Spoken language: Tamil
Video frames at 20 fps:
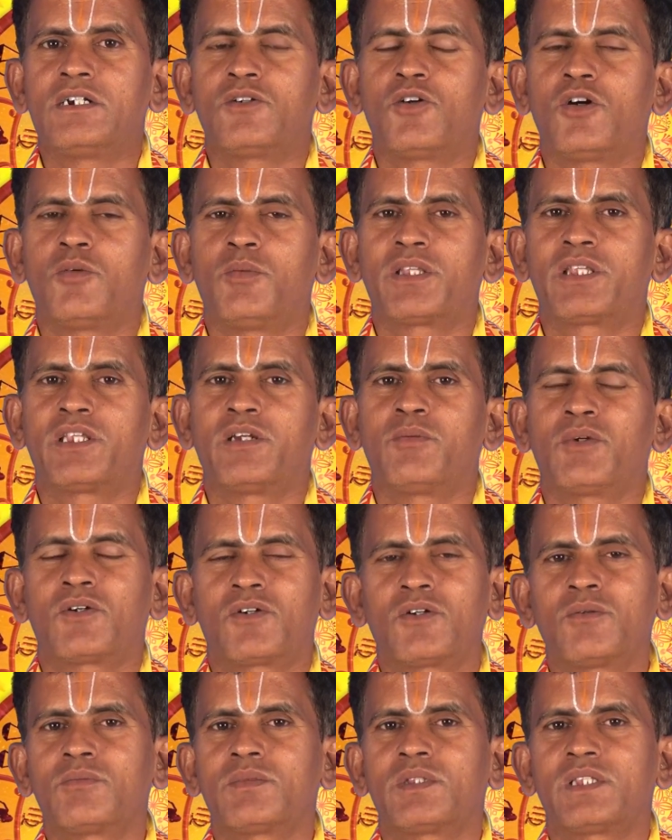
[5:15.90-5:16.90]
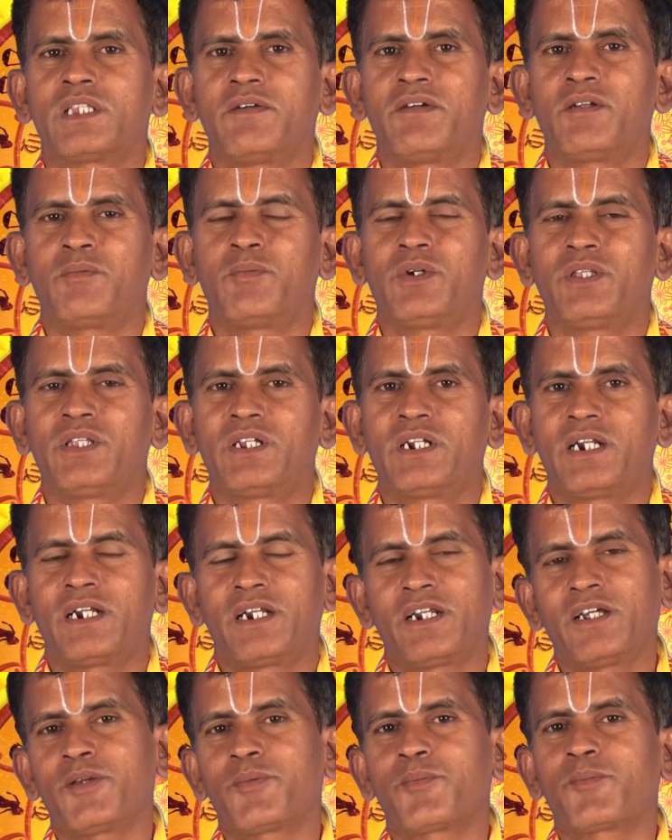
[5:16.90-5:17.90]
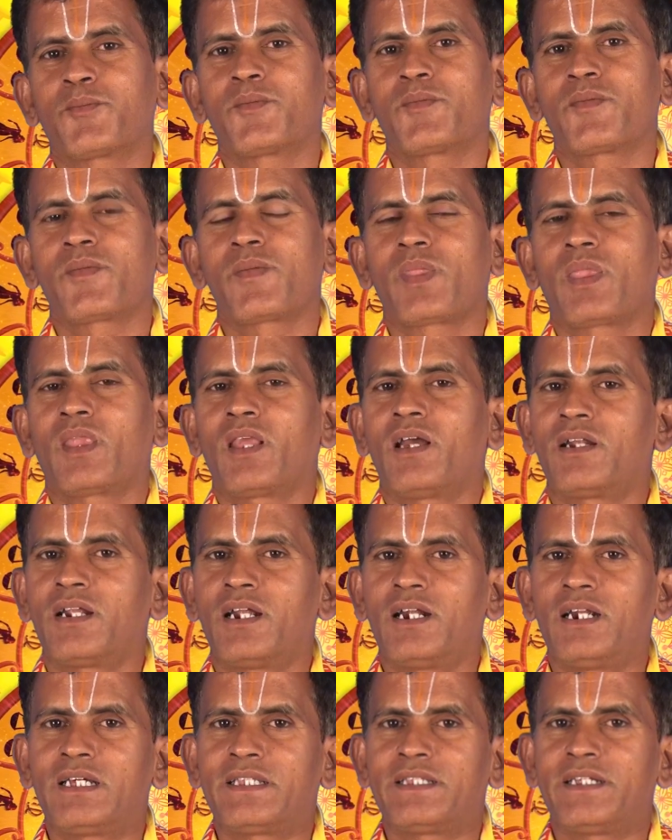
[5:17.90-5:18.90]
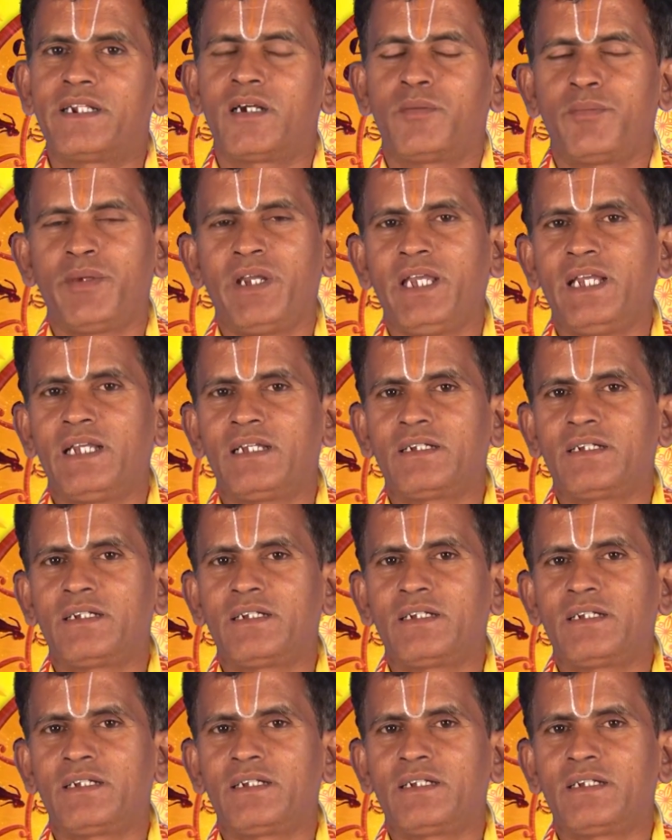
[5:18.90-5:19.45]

கோபத்தை மட்டும் தவிர்ப்பது நன்று நல்ல தினமே